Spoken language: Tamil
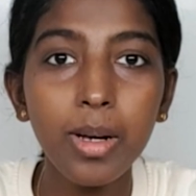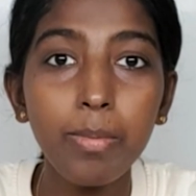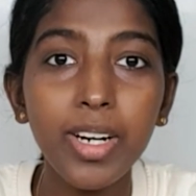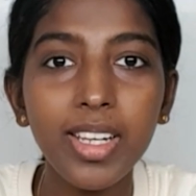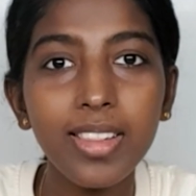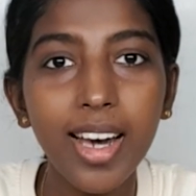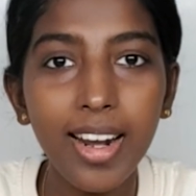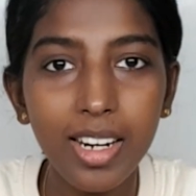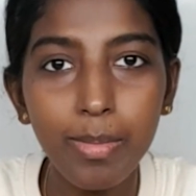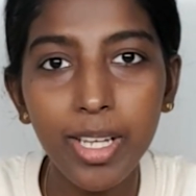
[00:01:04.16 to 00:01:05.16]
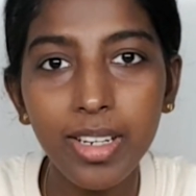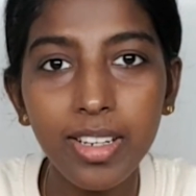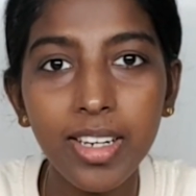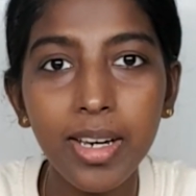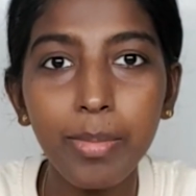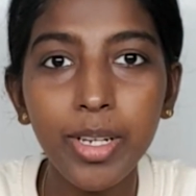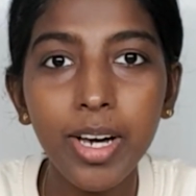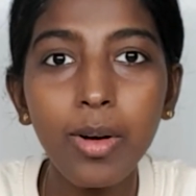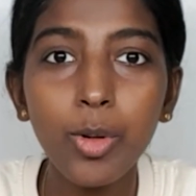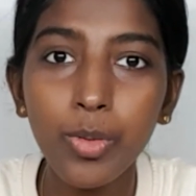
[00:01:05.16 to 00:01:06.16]
பட் இந்த ஆட்ல பாத்திருந்தீங்க அப்படின்னா
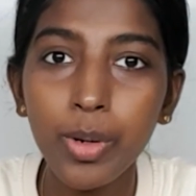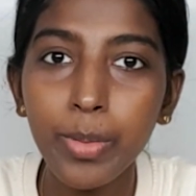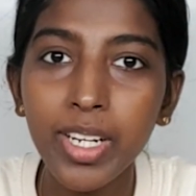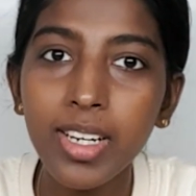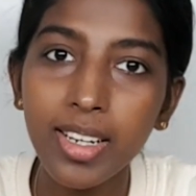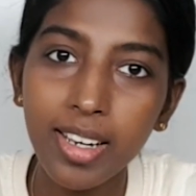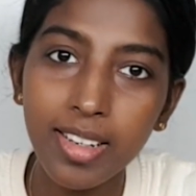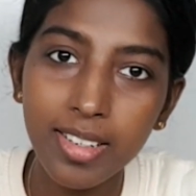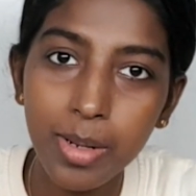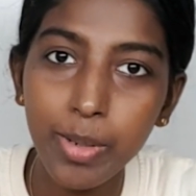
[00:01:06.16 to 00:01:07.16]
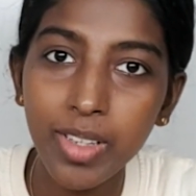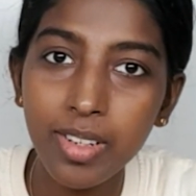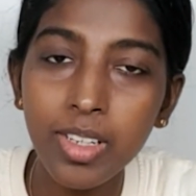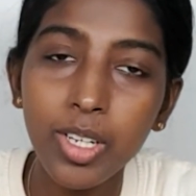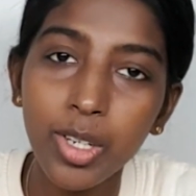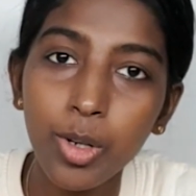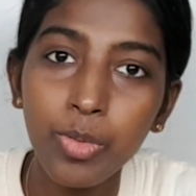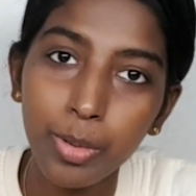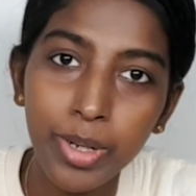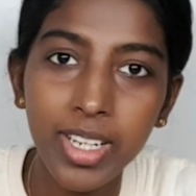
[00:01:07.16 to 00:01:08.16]
ஒரு விமனுக்கு அகேன்ஸ்டா பேசுறது இன்னொரு
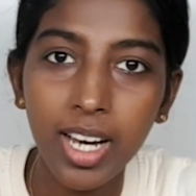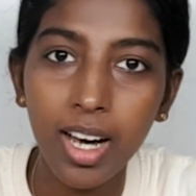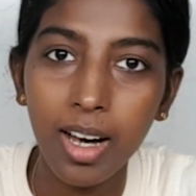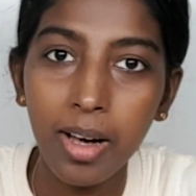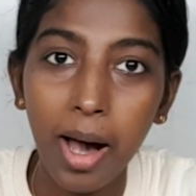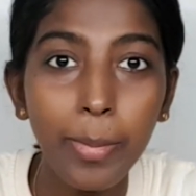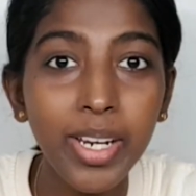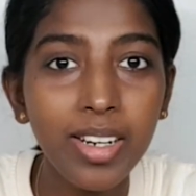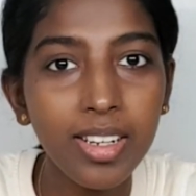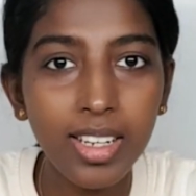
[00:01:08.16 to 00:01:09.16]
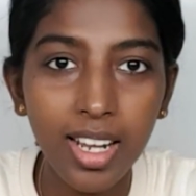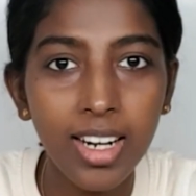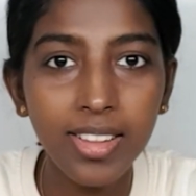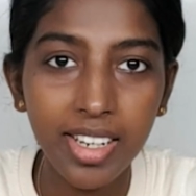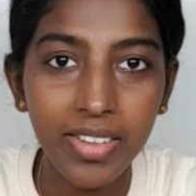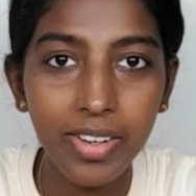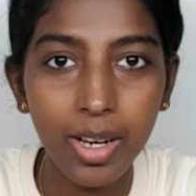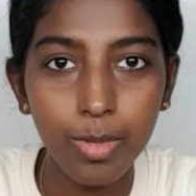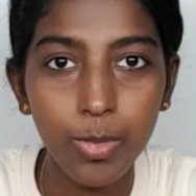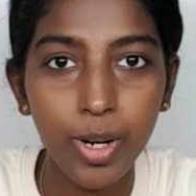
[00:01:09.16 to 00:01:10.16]
விமன் தான் அப்படின்றத நல்லா தெளிவா
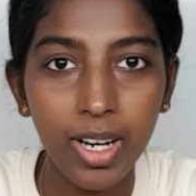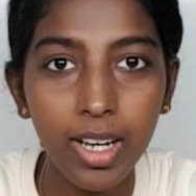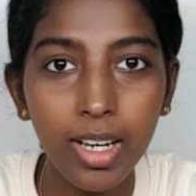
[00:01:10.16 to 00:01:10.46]
காமிச்சிருப்பாங்க